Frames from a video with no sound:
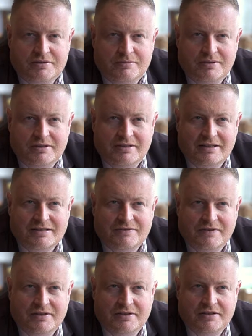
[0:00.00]
że byli tak
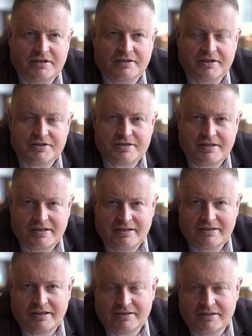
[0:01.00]
zwani kelnerzy
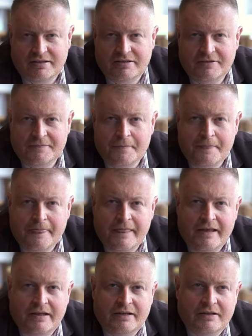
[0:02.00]
starej daty,
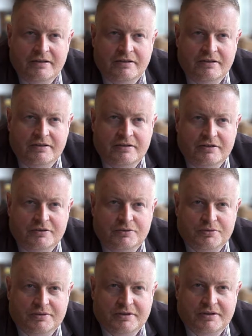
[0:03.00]
E,
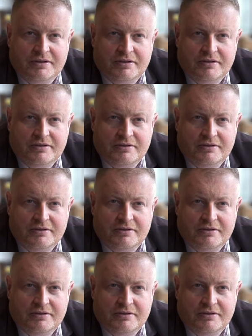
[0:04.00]
których